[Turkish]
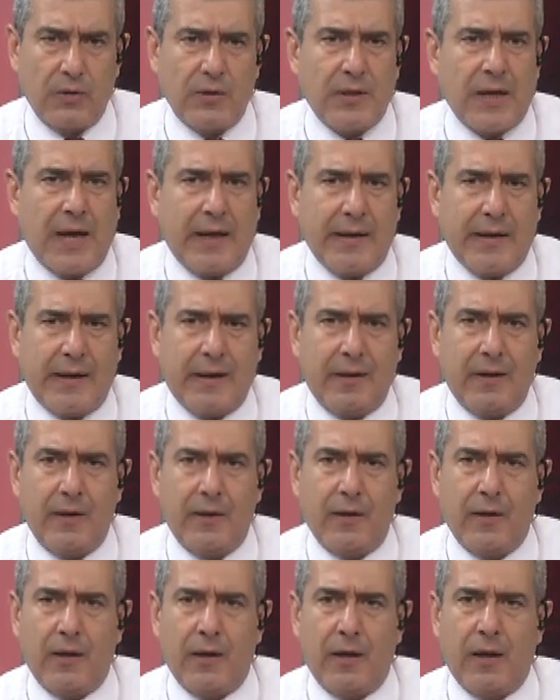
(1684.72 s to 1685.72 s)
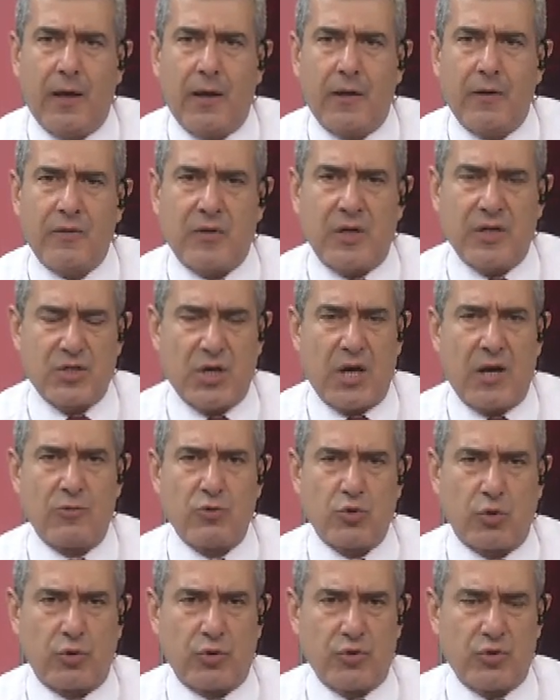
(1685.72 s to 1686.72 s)
Yani e,
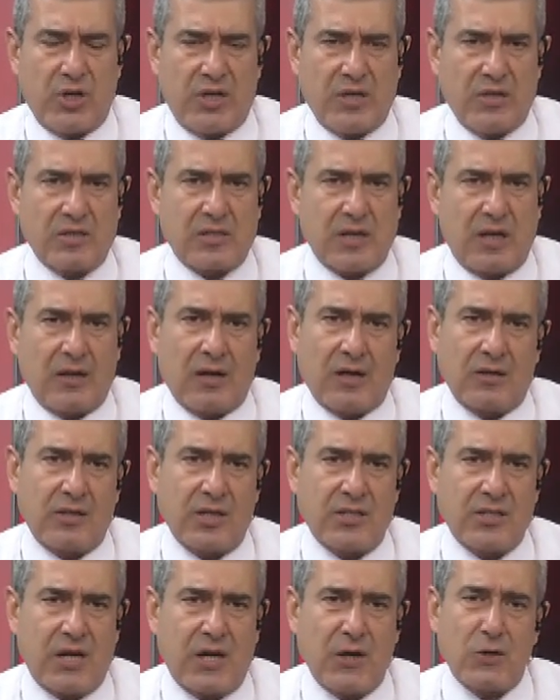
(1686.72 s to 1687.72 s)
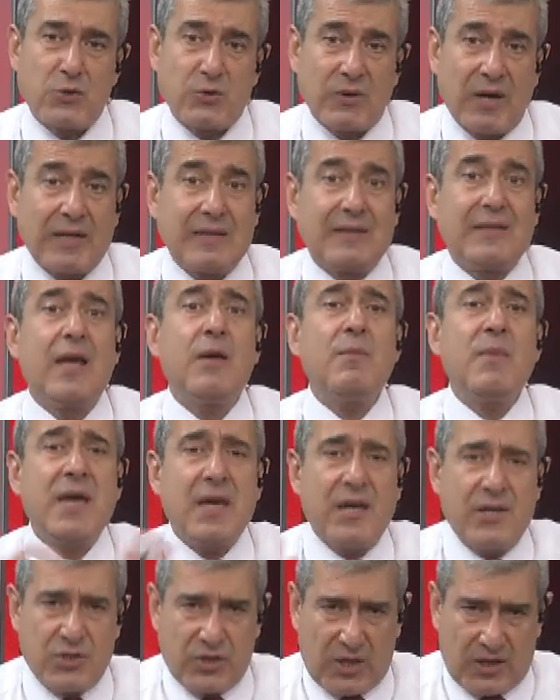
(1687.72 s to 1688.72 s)
tecavüz olunca insanlar tecavüz var
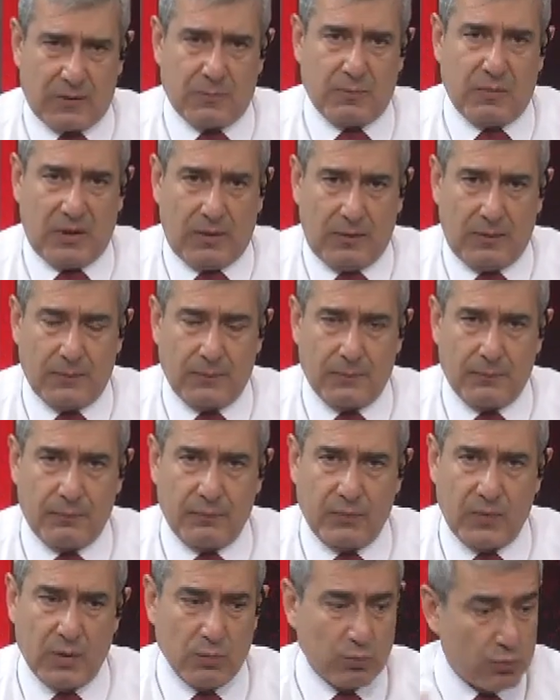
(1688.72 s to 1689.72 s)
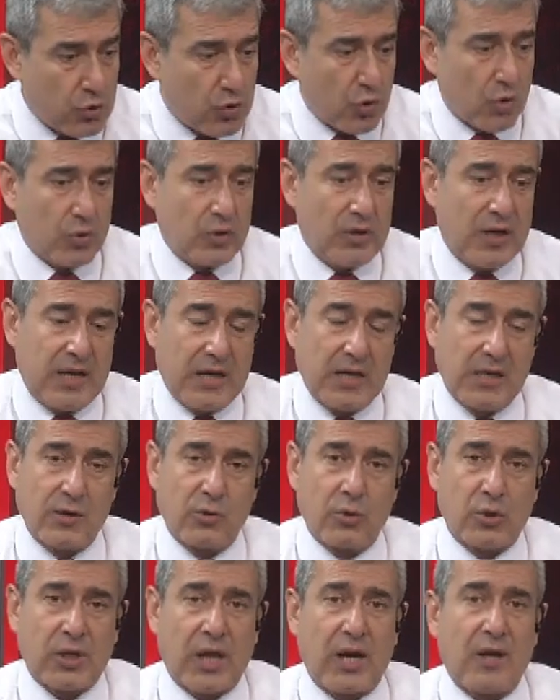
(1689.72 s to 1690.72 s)
demeyecek mi? Bu konuyla
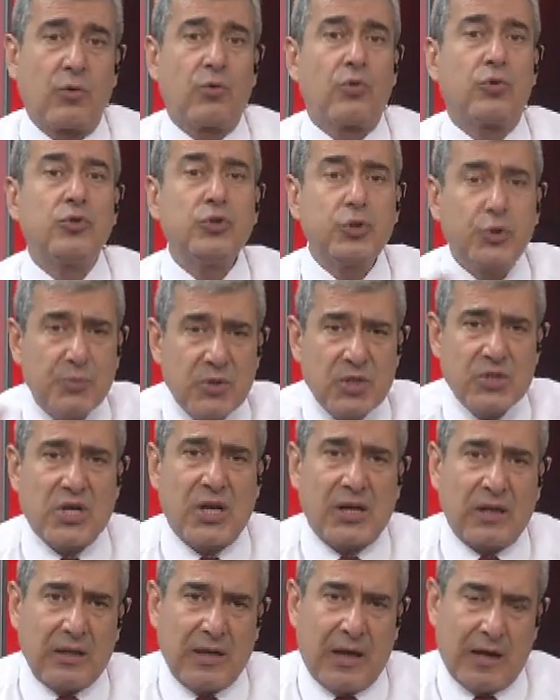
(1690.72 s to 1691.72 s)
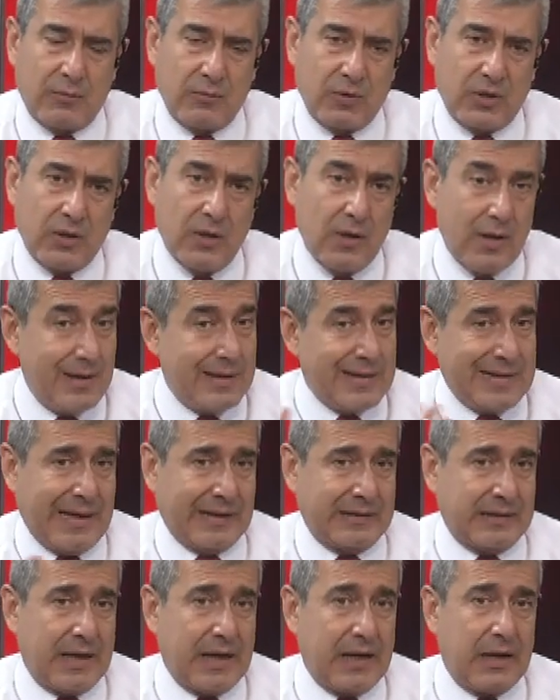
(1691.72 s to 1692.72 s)
ilgili olarak konuşmayacaklar mı?
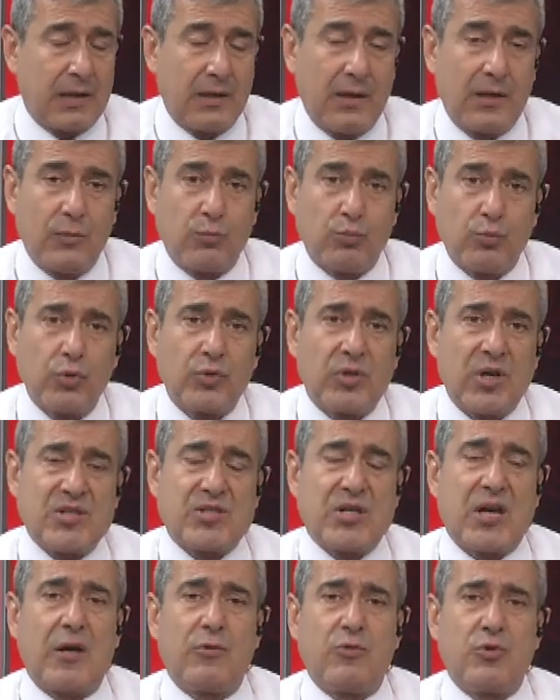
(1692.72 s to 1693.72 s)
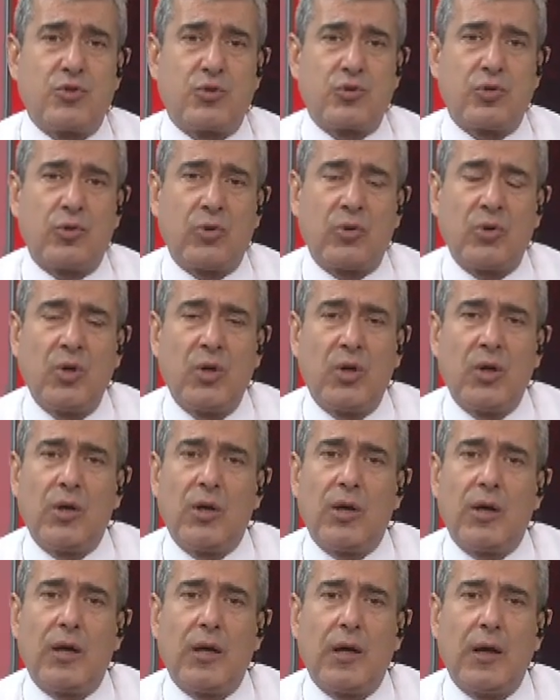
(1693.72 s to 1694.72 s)
Ya da bu tecavüzün
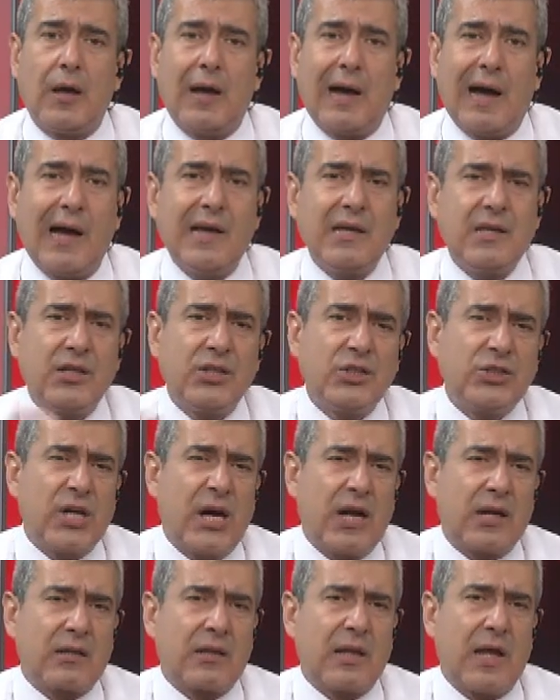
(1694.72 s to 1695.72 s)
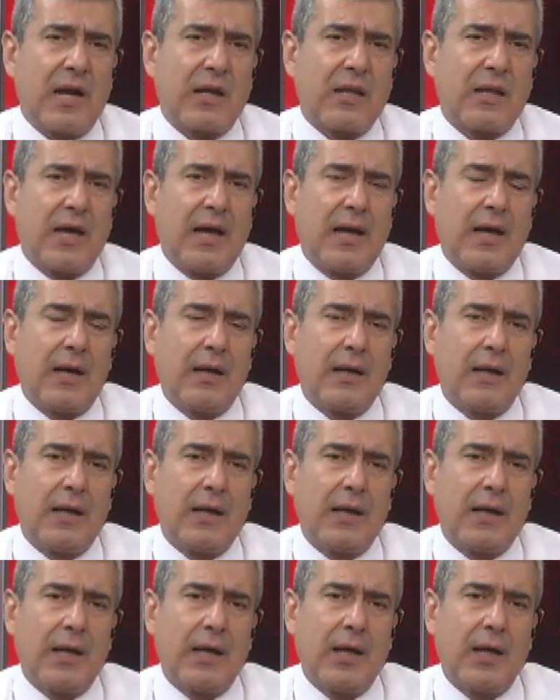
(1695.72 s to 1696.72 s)
ee, hangi şartlarda e,
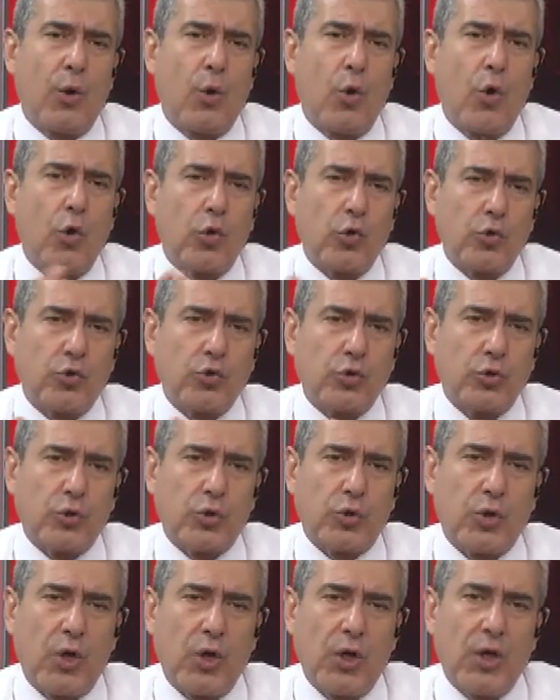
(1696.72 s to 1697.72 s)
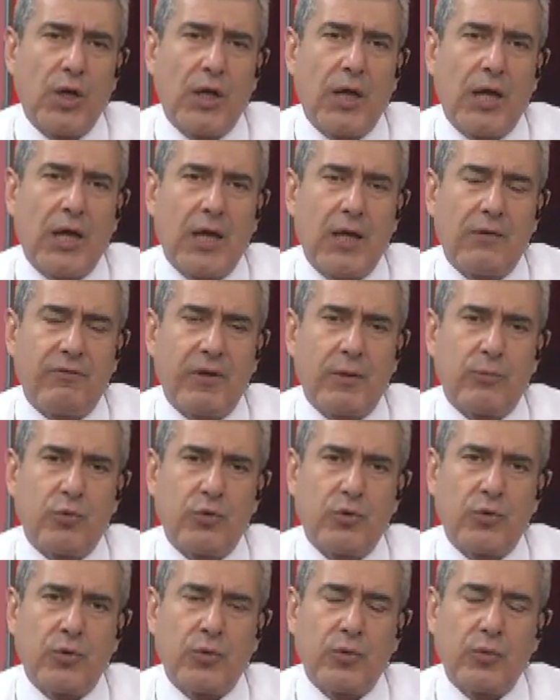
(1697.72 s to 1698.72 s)
olduğu e, ve
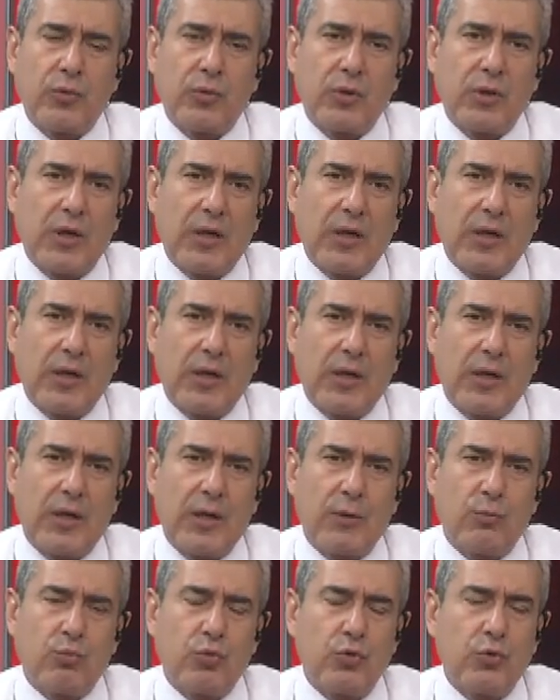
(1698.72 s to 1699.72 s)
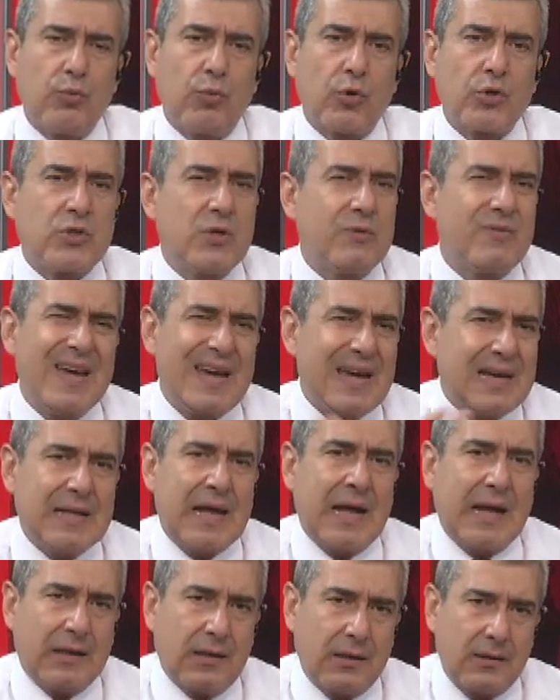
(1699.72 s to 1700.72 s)
bunun e, bunu motive
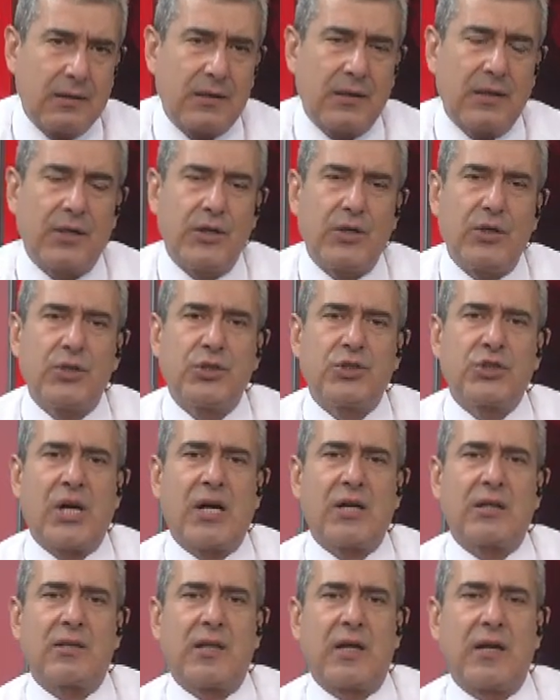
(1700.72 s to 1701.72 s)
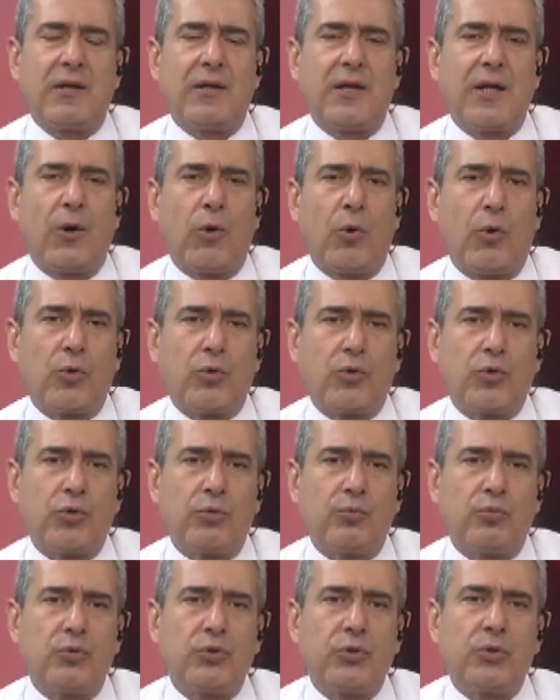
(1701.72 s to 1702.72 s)
eden şartların ne
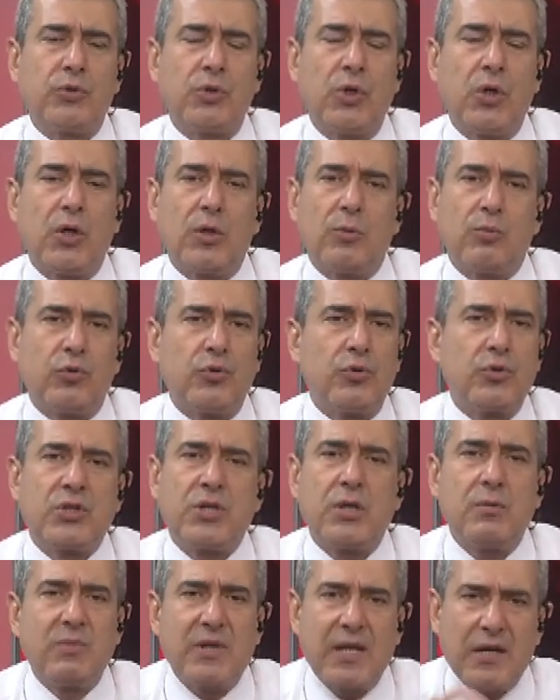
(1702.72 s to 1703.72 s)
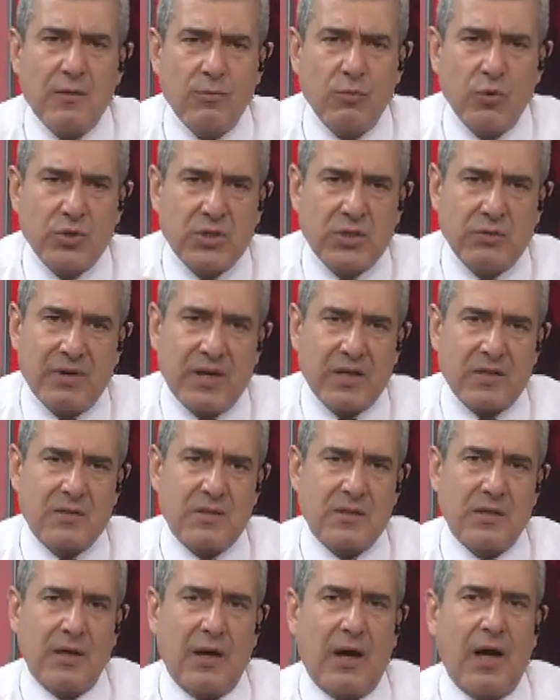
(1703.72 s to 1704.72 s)
olduğu, bunu bunu kimlerin motive
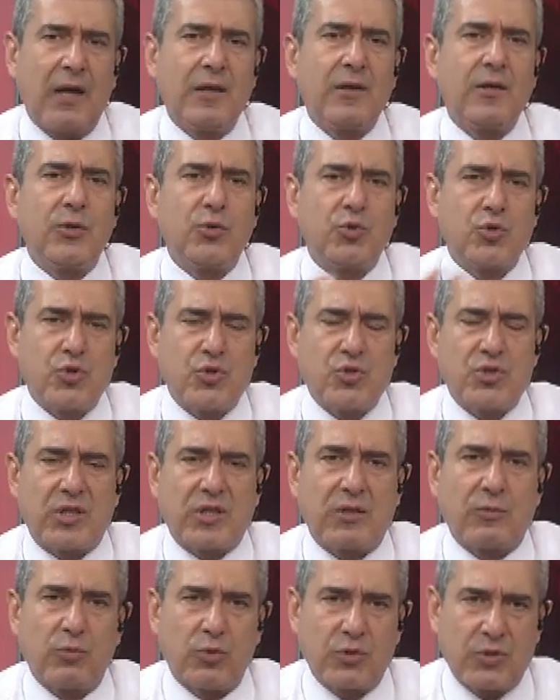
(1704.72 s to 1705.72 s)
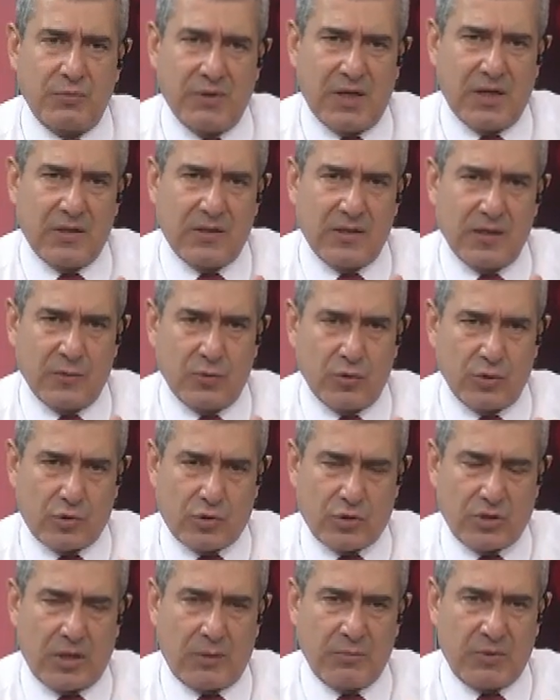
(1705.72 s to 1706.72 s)
ettiği, hangi düşüncenin motive ettiği
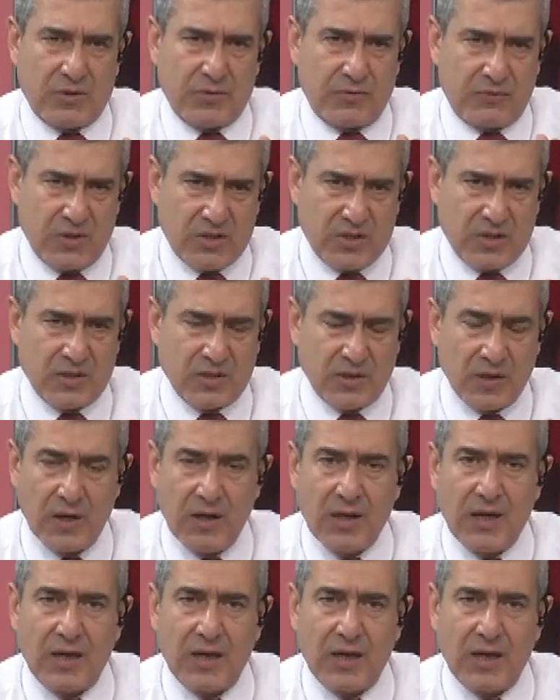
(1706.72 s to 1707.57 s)
konusunda bir fikir